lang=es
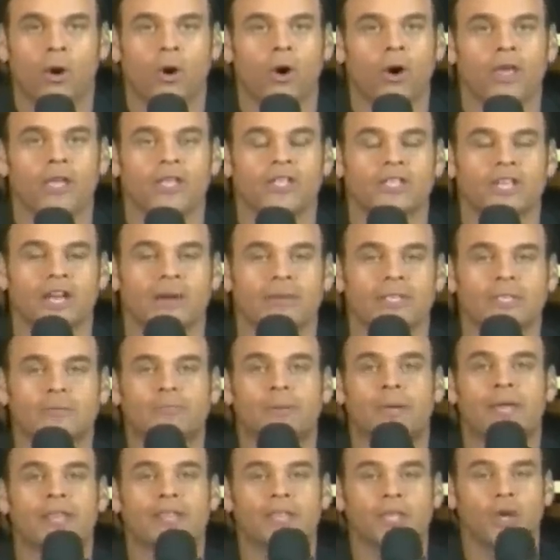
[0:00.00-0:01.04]
Hoy
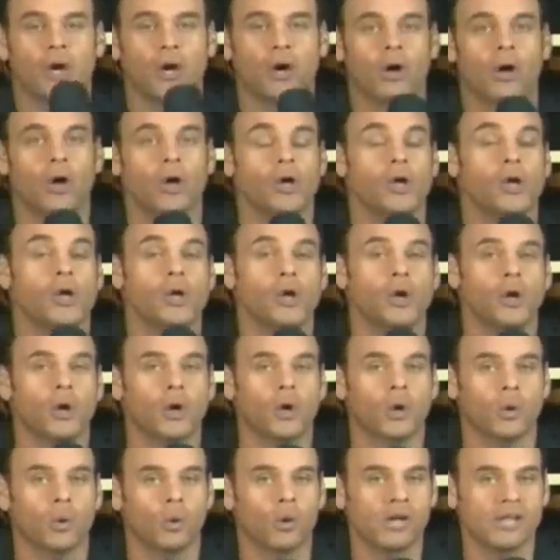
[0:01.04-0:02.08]
Chávez perdió
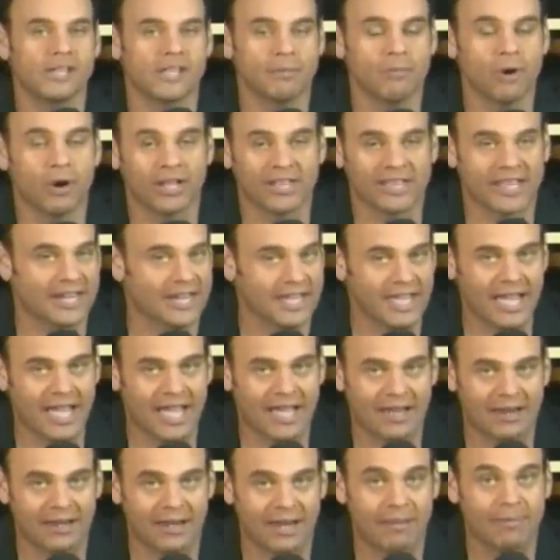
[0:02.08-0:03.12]
lo último que
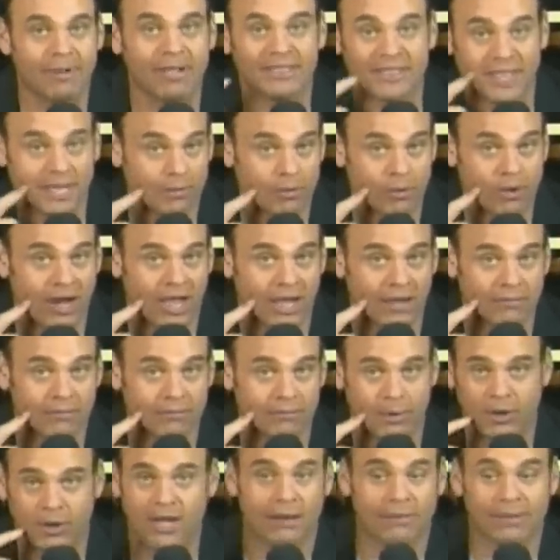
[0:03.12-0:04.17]
tenía, la mandíbula,
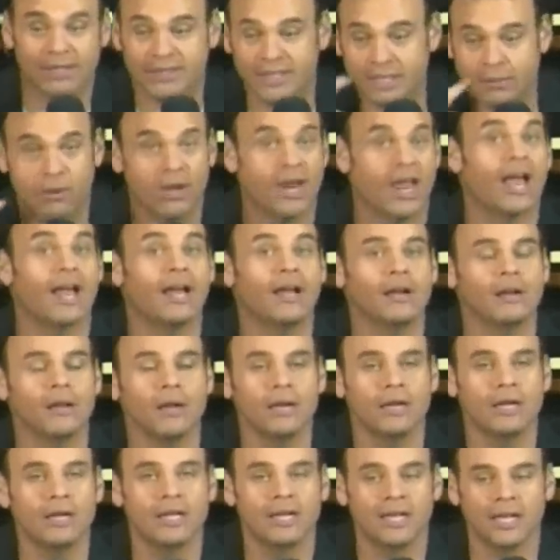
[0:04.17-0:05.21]
porque la mandíbula
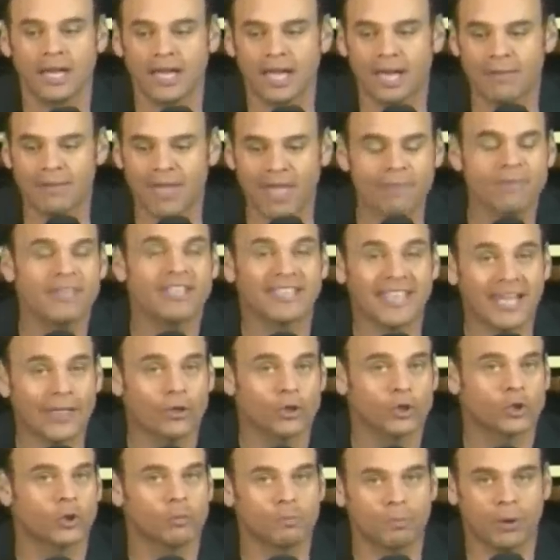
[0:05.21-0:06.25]
había
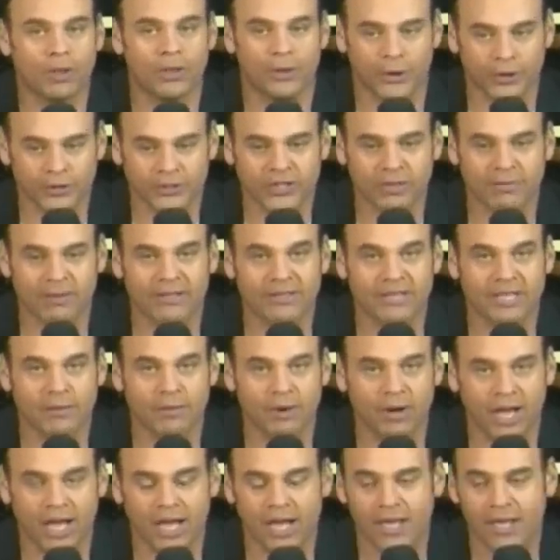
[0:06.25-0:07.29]
evitado su poderosa
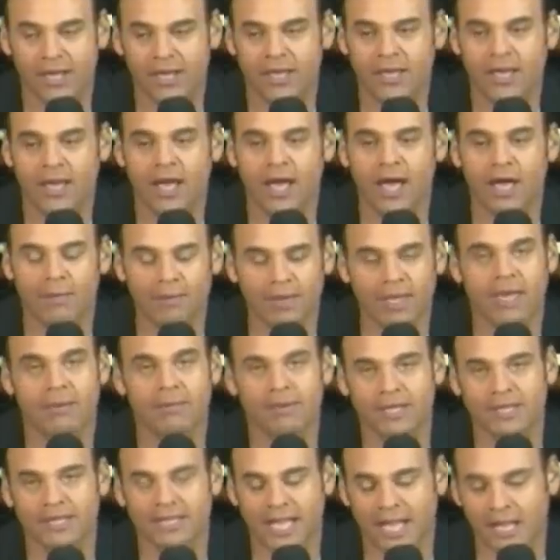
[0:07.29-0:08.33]
mandíbula,
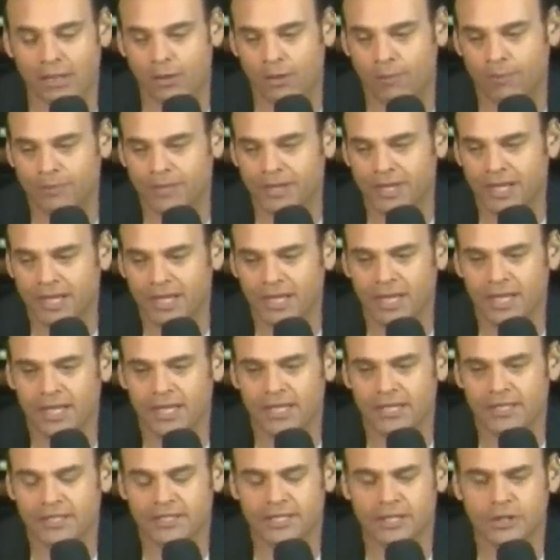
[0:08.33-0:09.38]
había evitado
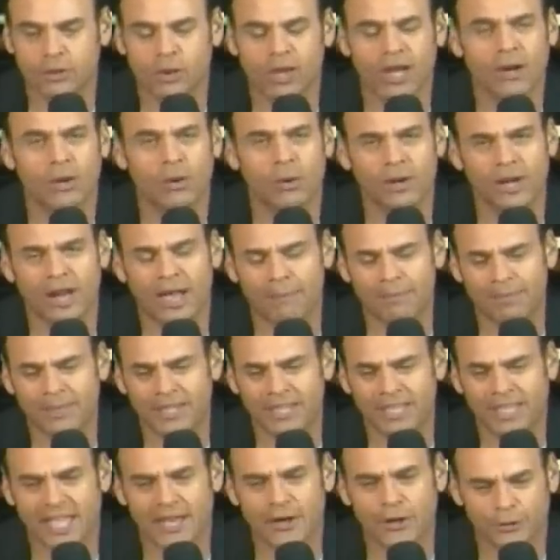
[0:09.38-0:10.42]
eh, sin duda alguna
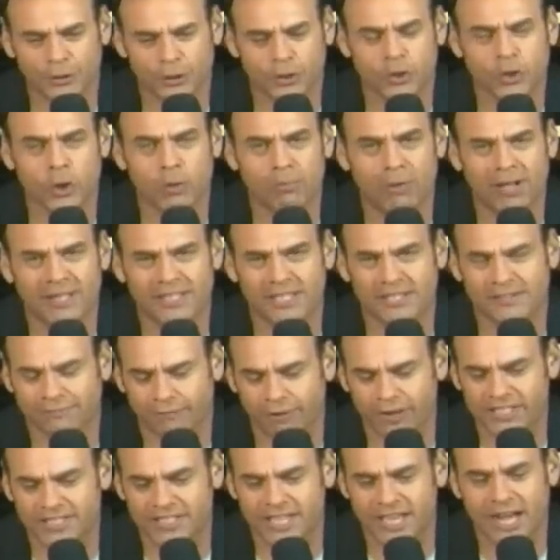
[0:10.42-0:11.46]
que en otros
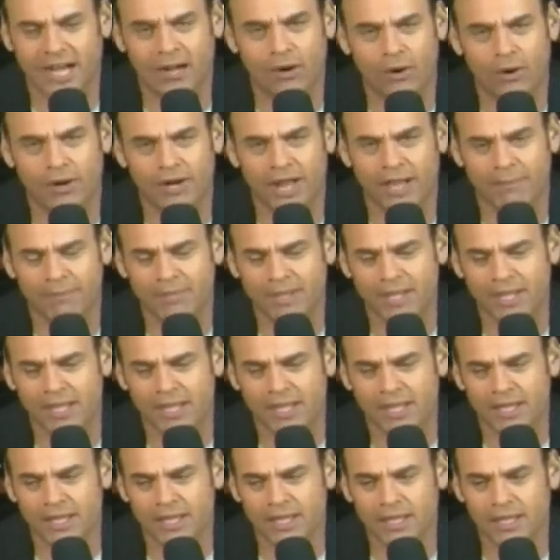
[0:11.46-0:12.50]
combates fuese a la lona.
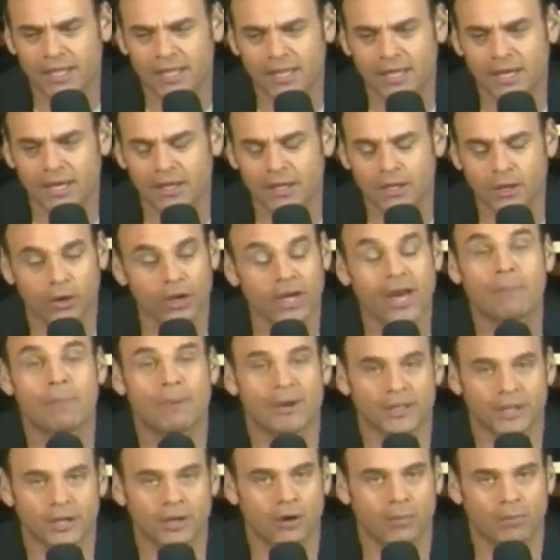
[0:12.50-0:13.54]
Y, hoy
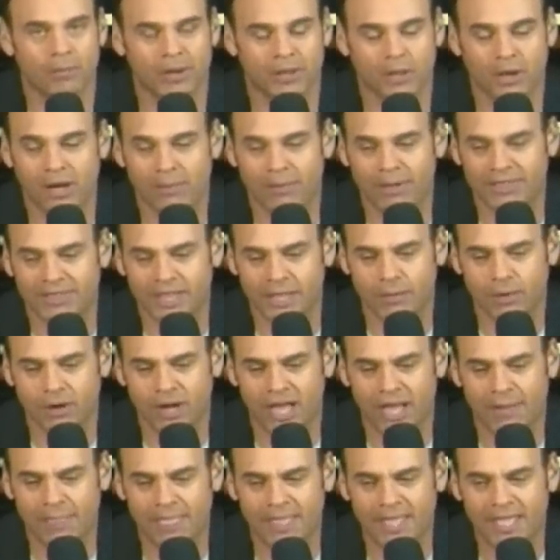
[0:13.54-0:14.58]
la perdió, perdió la
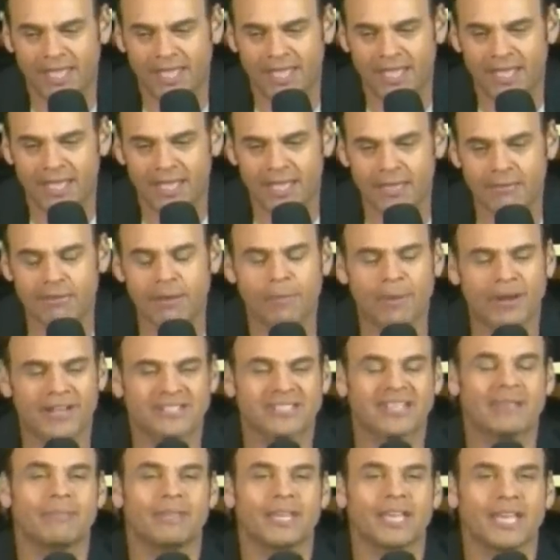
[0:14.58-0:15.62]
mandíbula. Y me
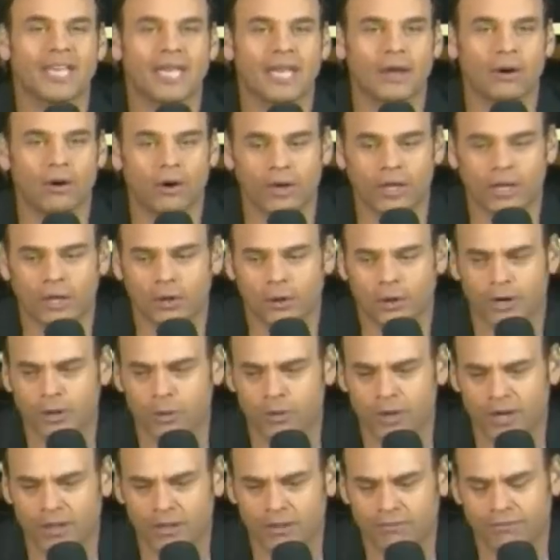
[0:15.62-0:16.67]
parece también que hoy,
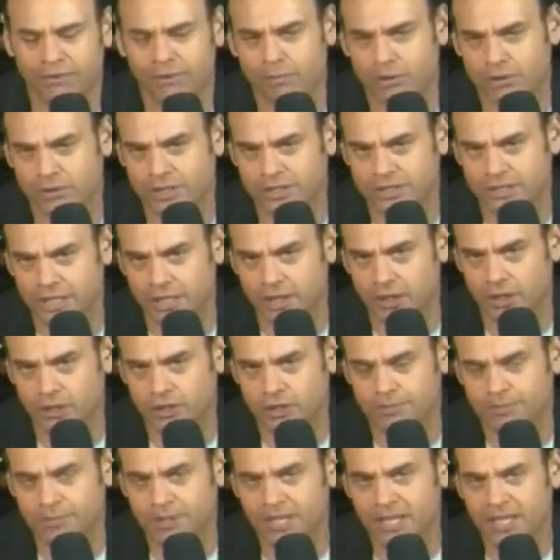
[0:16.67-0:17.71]
Jorge Eduardo, fuimos
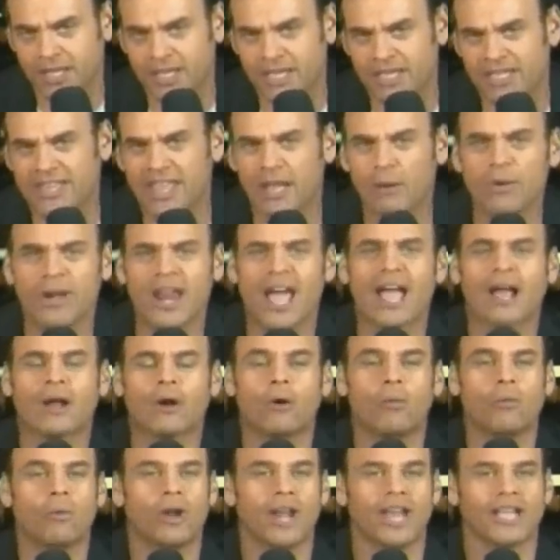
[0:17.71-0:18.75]
testigos de una
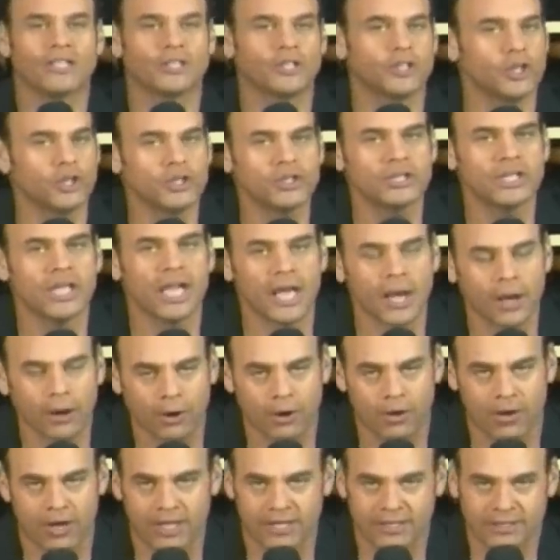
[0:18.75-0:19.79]
acumulación de
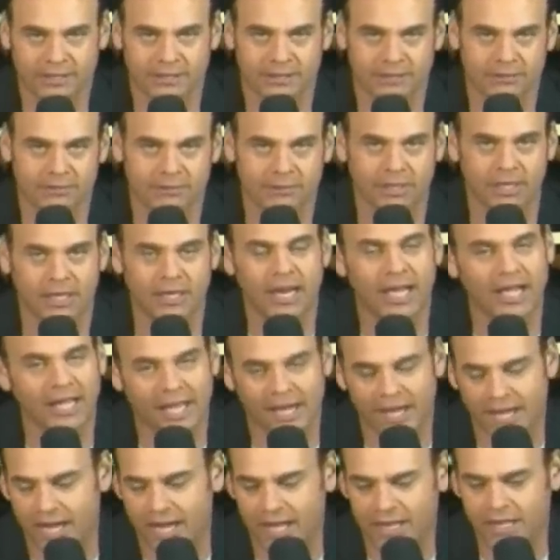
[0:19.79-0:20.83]
errores en la
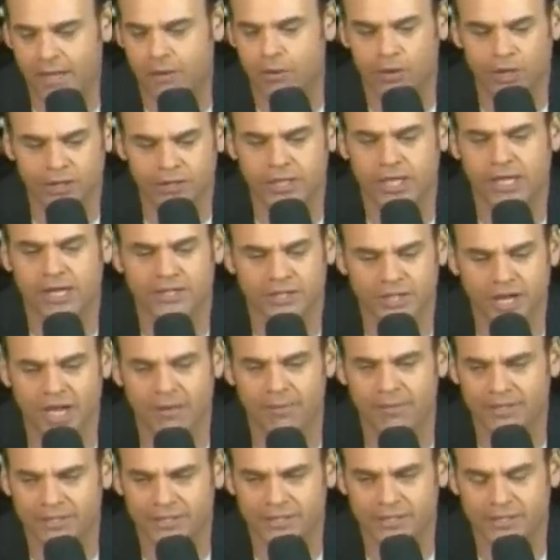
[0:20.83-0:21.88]
carrera de Julio César
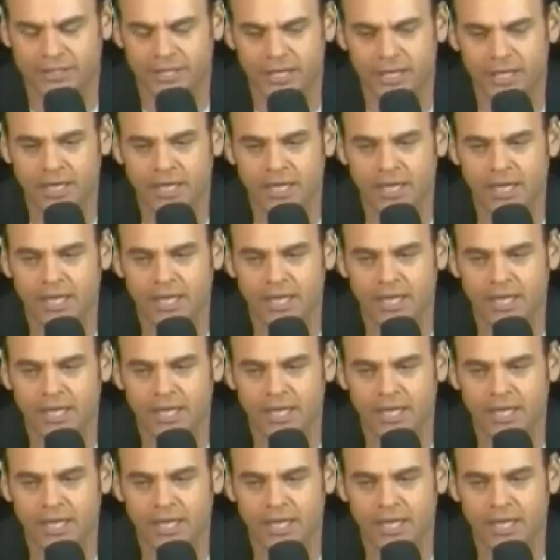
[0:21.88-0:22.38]
Chávez.